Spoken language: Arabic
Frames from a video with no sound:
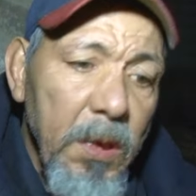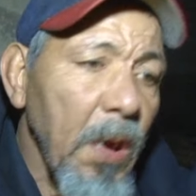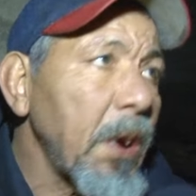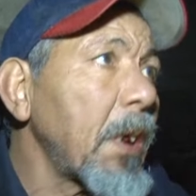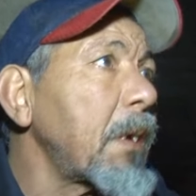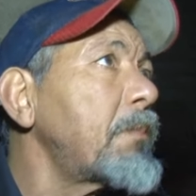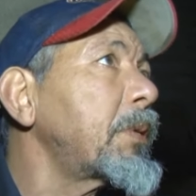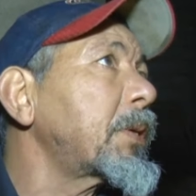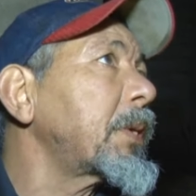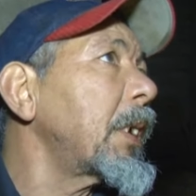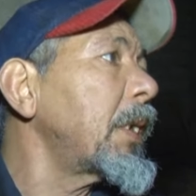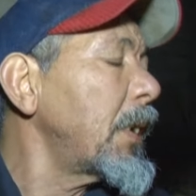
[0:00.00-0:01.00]
شاء الله ربي
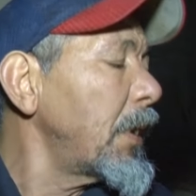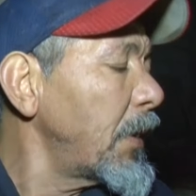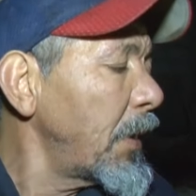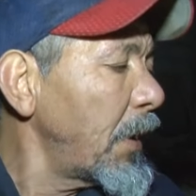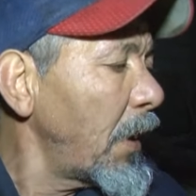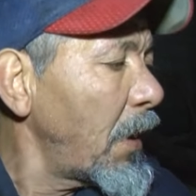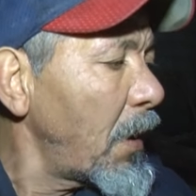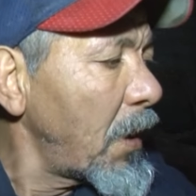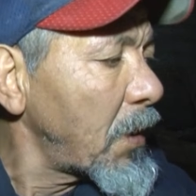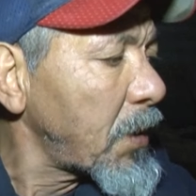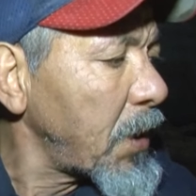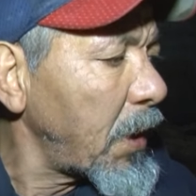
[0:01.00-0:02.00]
يسهل
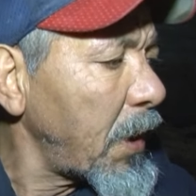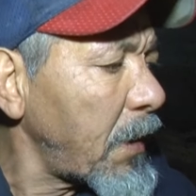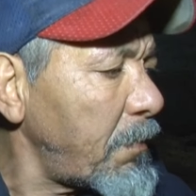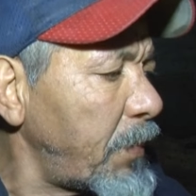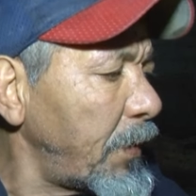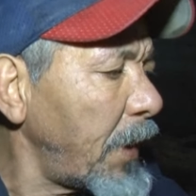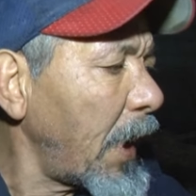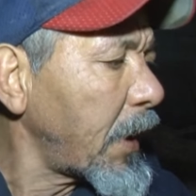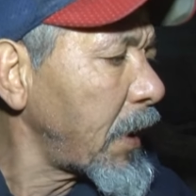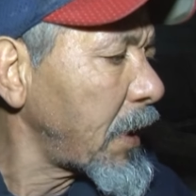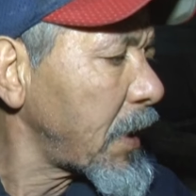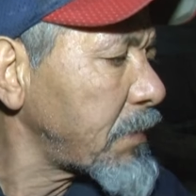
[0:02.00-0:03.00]
ان شاء الله ربي
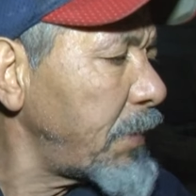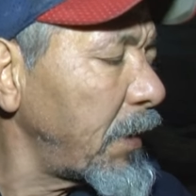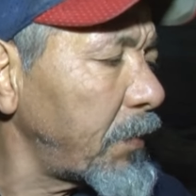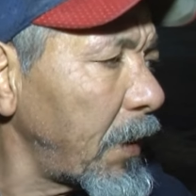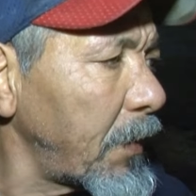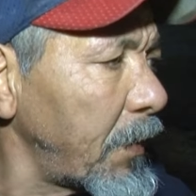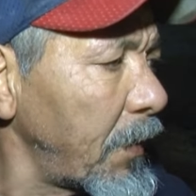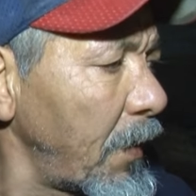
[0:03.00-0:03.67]
يحرك أسبابها